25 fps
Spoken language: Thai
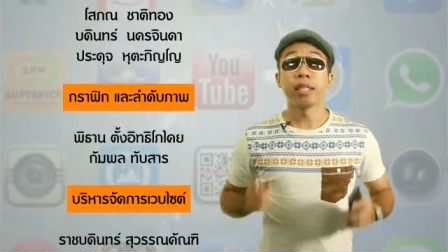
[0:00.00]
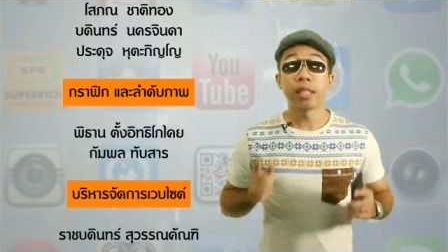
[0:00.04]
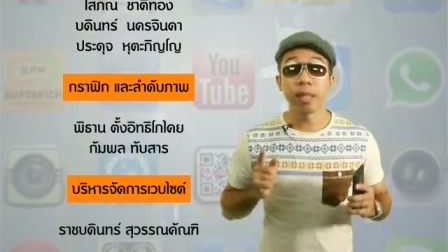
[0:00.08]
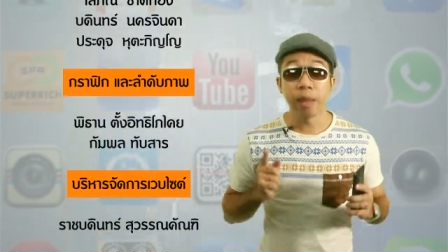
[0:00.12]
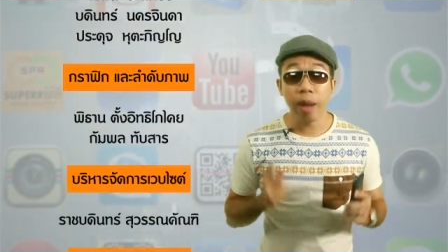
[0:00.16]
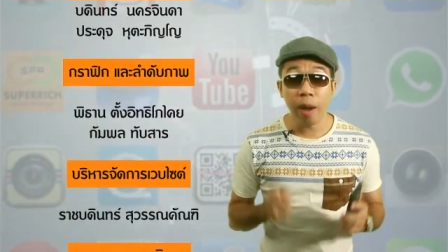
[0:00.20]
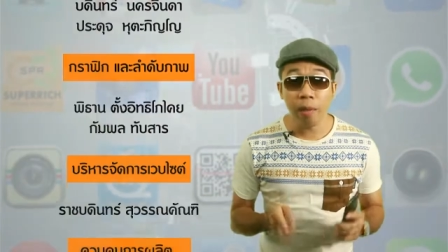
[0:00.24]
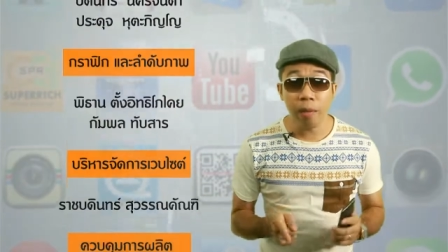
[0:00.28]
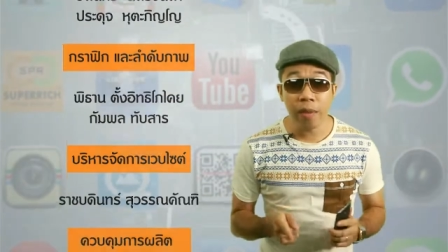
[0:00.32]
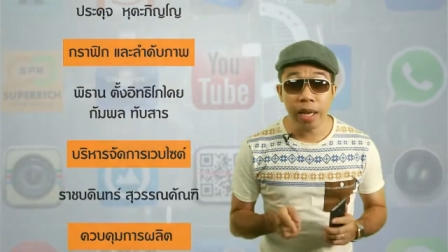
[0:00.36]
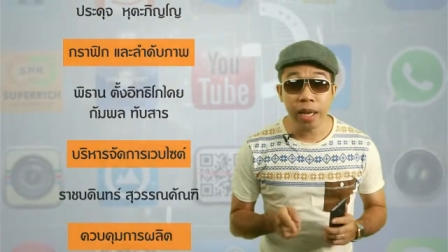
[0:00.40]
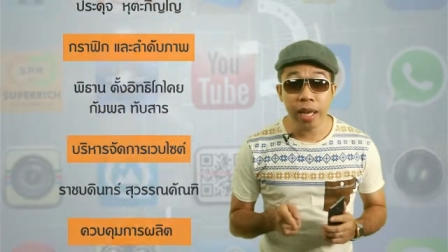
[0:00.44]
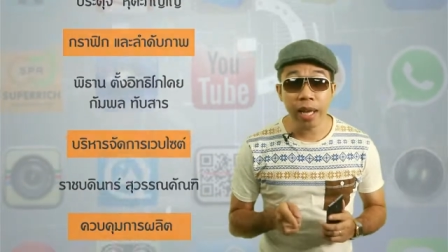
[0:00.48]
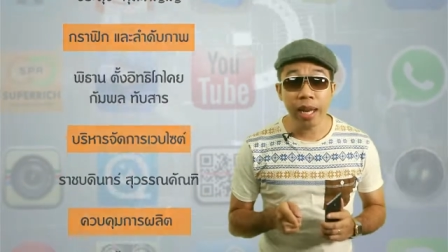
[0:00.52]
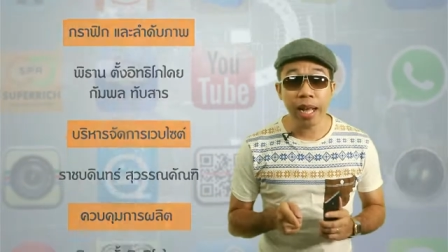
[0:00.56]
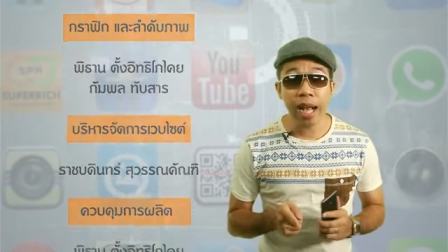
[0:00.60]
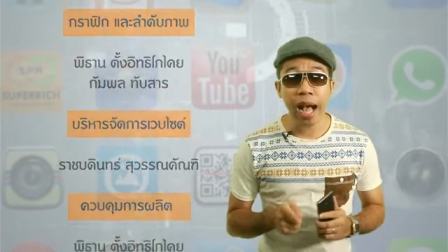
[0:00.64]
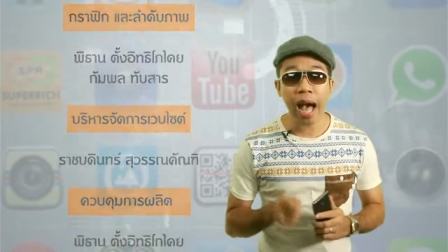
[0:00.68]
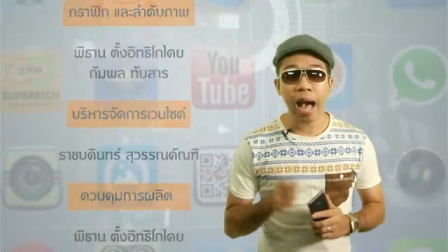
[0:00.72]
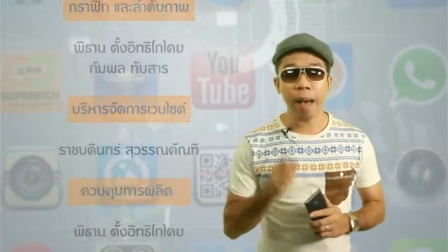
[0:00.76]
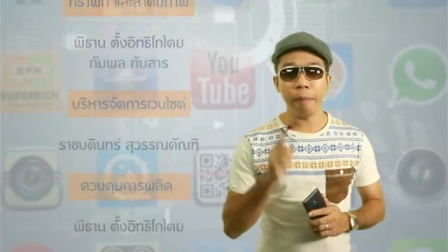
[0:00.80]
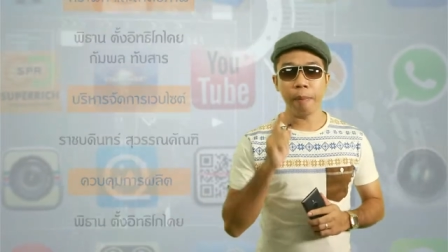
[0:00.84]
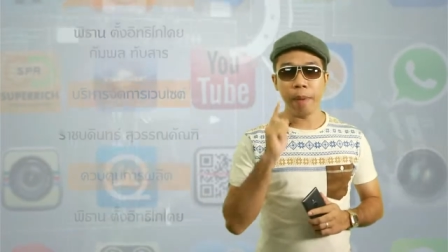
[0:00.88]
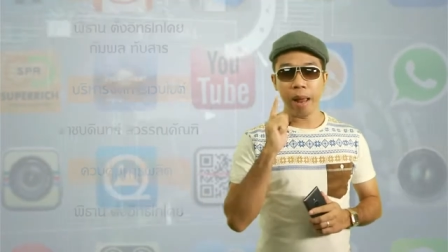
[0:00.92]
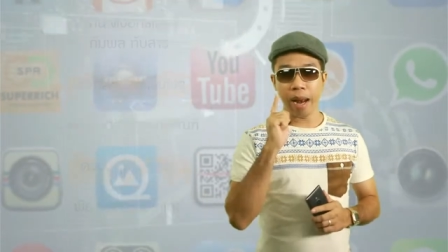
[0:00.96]
สำหรับวันนี้นะ
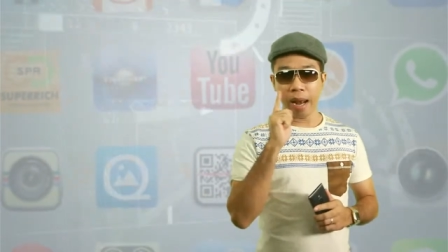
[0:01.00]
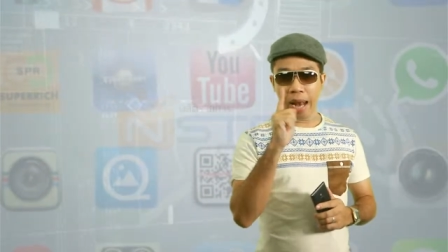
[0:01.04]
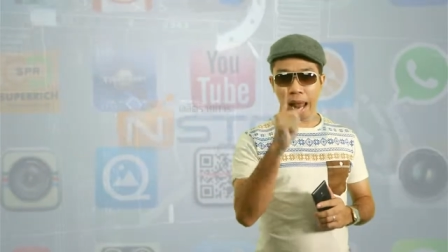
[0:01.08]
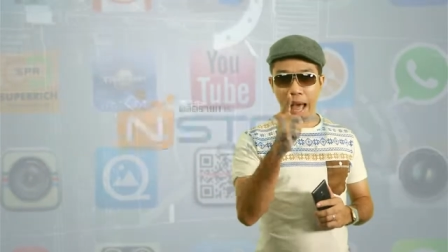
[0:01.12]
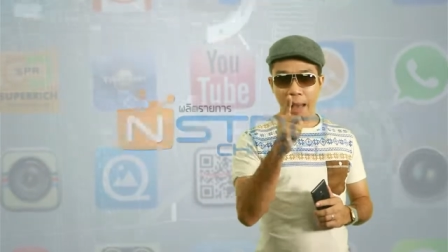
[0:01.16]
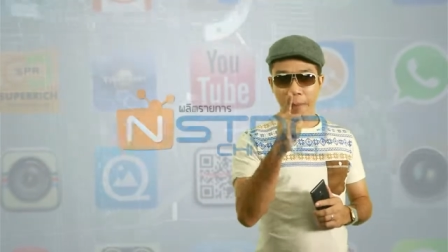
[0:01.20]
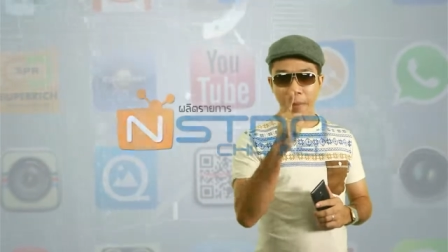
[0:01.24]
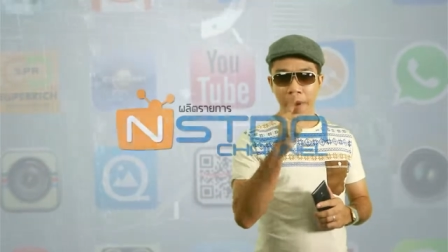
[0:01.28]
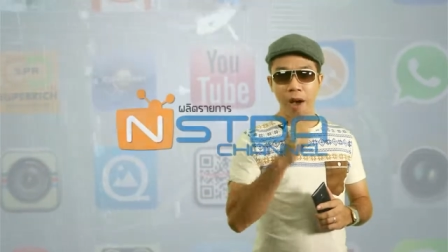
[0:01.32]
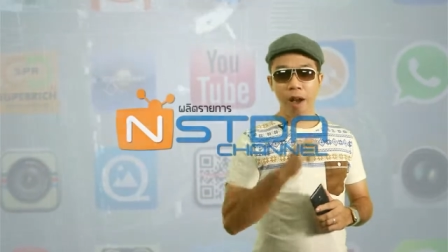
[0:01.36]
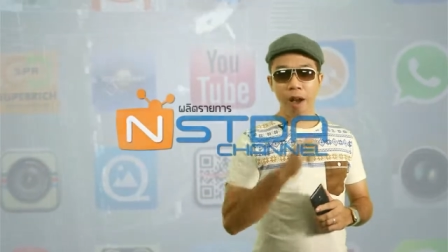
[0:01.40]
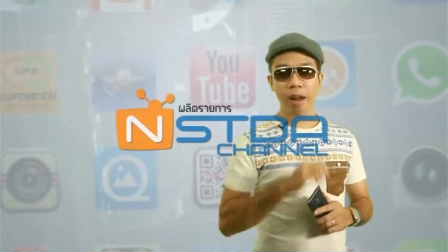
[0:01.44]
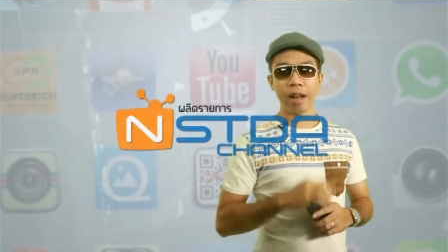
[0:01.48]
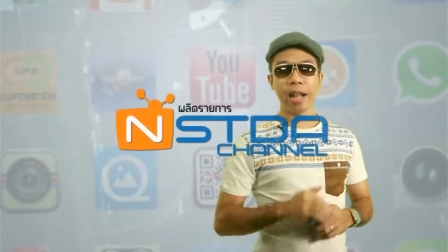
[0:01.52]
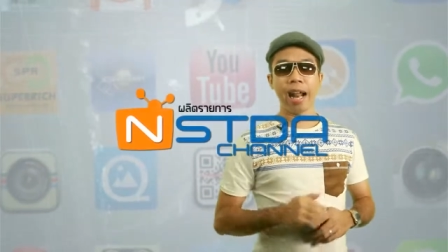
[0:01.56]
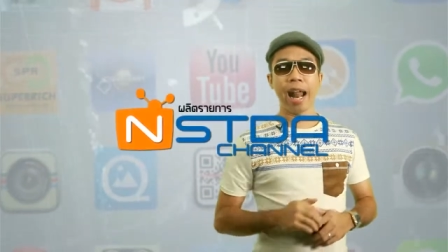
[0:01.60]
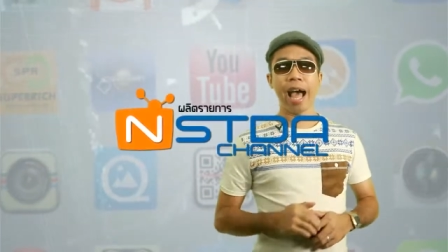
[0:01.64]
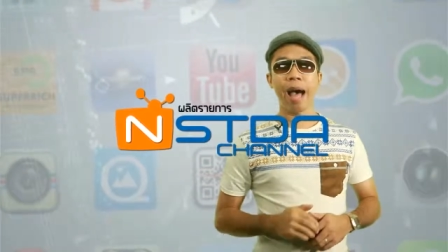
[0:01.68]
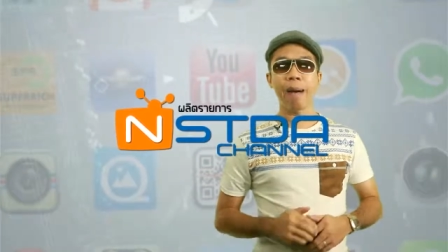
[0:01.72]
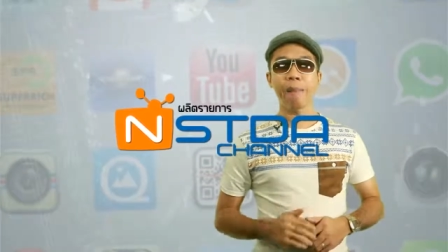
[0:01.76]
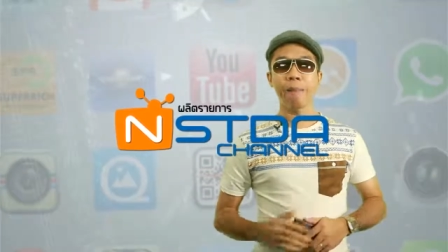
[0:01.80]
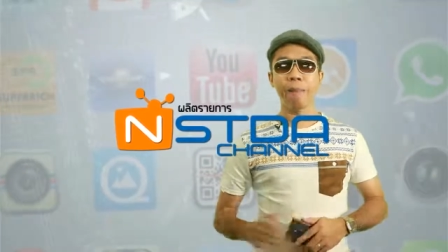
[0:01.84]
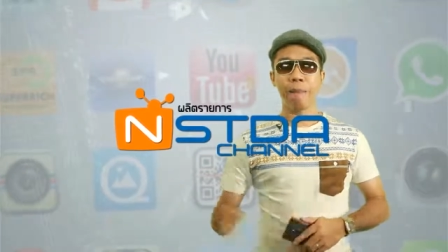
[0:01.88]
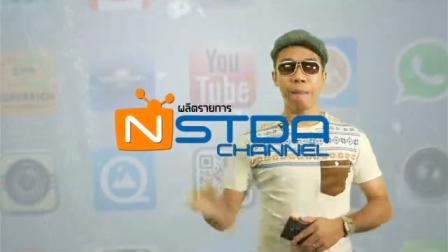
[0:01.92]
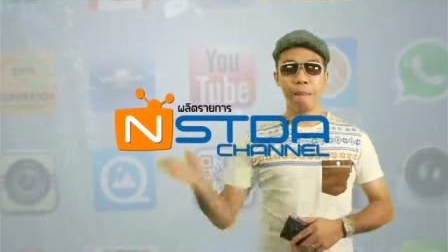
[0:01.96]
ครับลาไปก่อนค
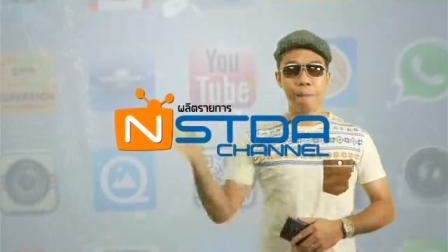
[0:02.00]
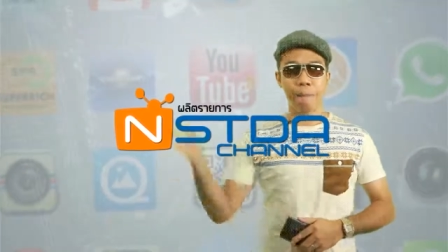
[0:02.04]
รับ